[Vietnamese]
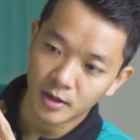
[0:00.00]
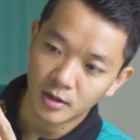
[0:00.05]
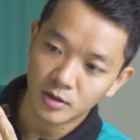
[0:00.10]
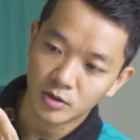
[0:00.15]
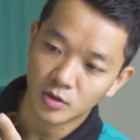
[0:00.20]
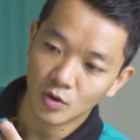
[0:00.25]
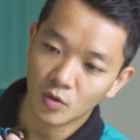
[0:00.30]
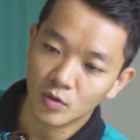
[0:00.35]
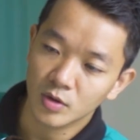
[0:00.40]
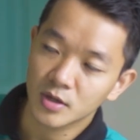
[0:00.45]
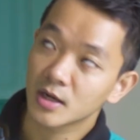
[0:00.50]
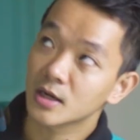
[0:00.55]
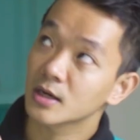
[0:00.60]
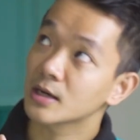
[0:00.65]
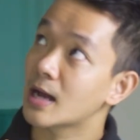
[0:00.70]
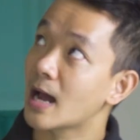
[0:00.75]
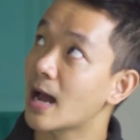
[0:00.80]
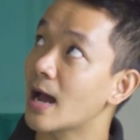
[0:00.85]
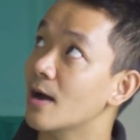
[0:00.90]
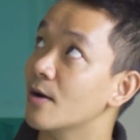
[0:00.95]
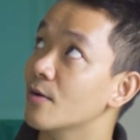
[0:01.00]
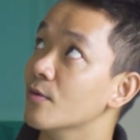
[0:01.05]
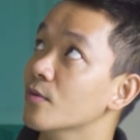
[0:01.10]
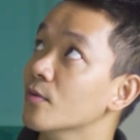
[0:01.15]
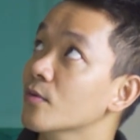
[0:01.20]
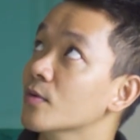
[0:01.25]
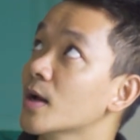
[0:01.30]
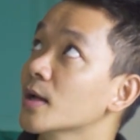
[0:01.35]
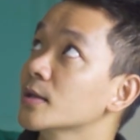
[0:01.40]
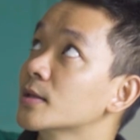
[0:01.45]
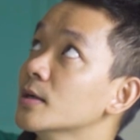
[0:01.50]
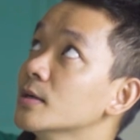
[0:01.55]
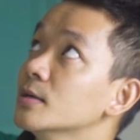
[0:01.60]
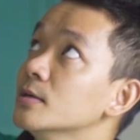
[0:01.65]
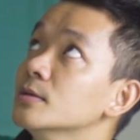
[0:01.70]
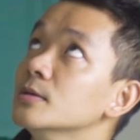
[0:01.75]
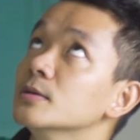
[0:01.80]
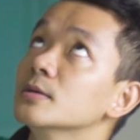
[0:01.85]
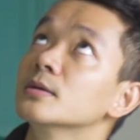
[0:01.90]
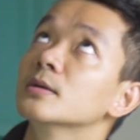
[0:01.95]
những cái chỗ trên cao các
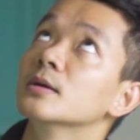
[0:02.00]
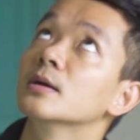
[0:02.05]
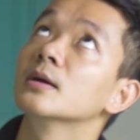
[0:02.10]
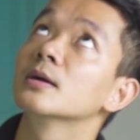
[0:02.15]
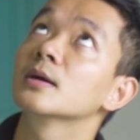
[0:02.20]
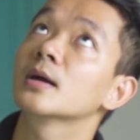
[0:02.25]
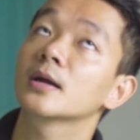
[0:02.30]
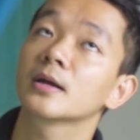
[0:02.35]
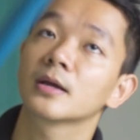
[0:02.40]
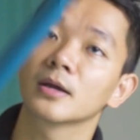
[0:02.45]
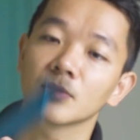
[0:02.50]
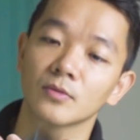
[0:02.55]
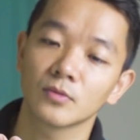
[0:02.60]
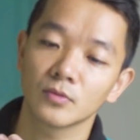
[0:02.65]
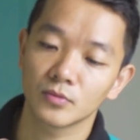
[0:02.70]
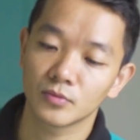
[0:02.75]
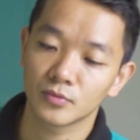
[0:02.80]
thứ ờ, các kiểu